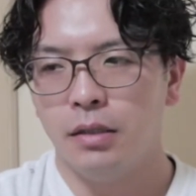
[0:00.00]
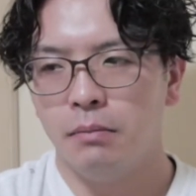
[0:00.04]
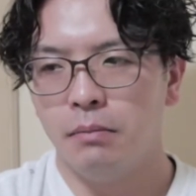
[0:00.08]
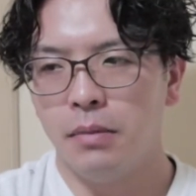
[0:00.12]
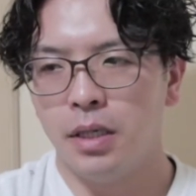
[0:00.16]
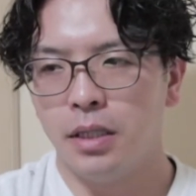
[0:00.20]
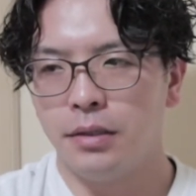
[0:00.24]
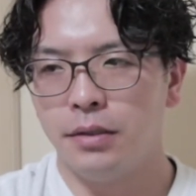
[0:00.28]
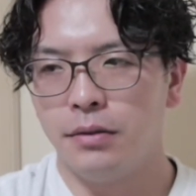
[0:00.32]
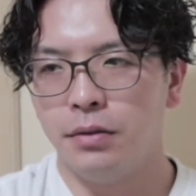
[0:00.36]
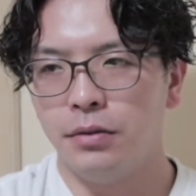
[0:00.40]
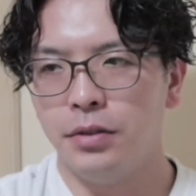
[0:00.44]

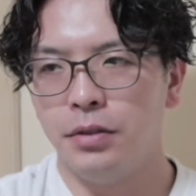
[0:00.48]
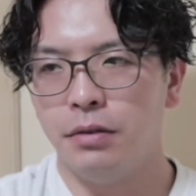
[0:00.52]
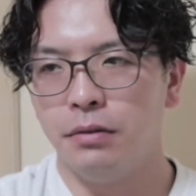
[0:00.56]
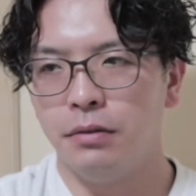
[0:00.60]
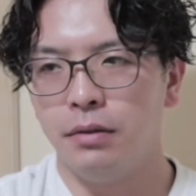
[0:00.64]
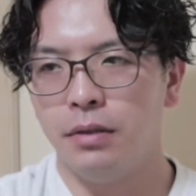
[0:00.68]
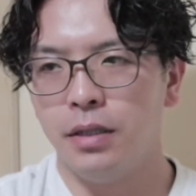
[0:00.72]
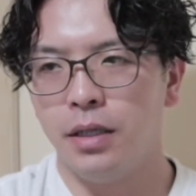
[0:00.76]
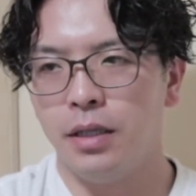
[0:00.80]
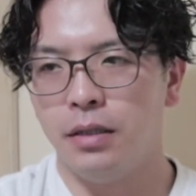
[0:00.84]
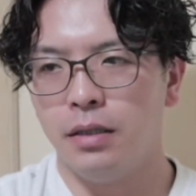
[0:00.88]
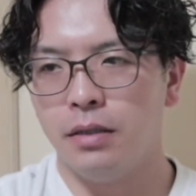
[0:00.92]
まあ人によっ
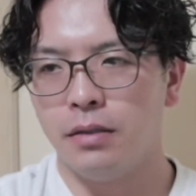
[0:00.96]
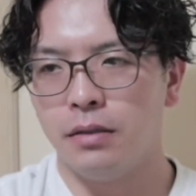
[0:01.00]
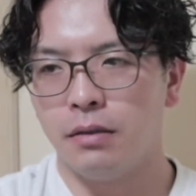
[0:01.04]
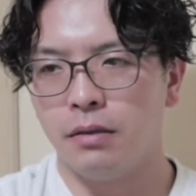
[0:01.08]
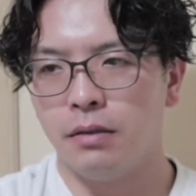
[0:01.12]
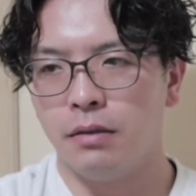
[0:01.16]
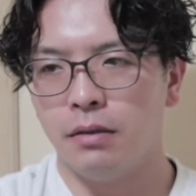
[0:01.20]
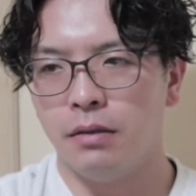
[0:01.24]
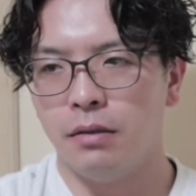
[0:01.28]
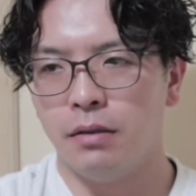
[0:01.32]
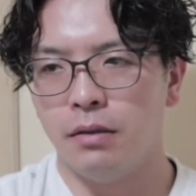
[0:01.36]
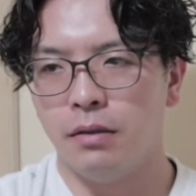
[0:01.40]
てはねそ
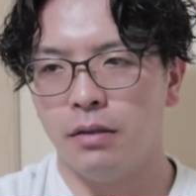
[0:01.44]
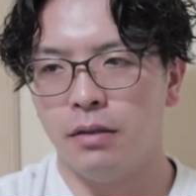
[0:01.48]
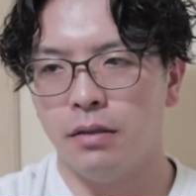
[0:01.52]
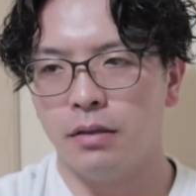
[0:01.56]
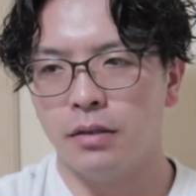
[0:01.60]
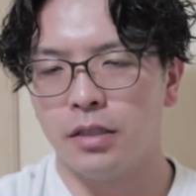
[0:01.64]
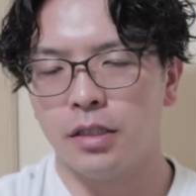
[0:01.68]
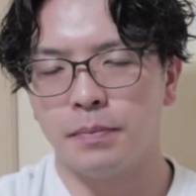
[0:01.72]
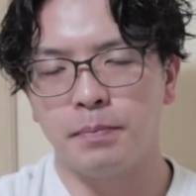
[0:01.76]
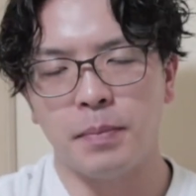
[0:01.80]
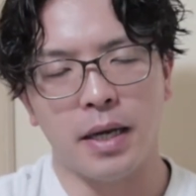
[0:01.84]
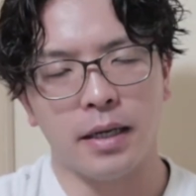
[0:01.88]

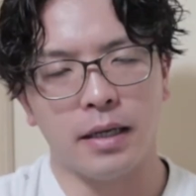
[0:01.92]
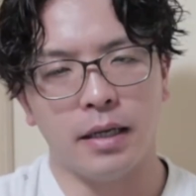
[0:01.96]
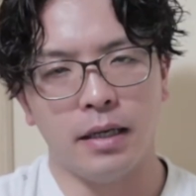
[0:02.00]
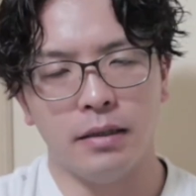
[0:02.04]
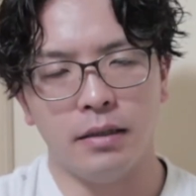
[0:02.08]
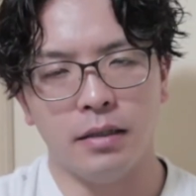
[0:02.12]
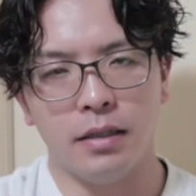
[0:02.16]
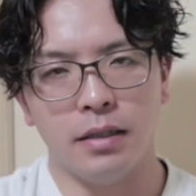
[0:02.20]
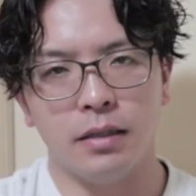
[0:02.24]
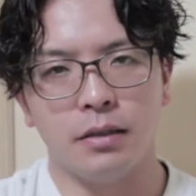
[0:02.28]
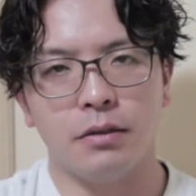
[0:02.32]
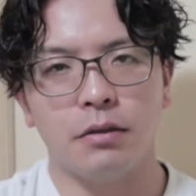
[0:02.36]
の
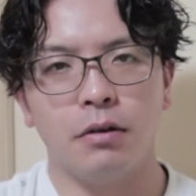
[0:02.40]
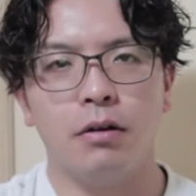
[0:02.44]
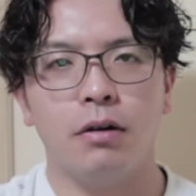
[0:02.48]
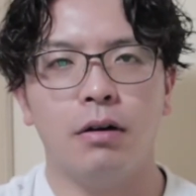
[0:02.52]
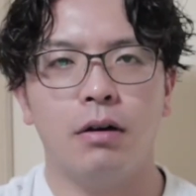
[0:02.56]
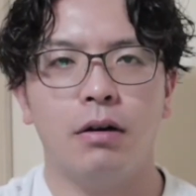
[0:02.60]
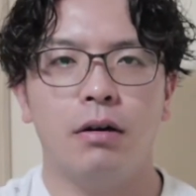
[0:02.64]
スパゲティと、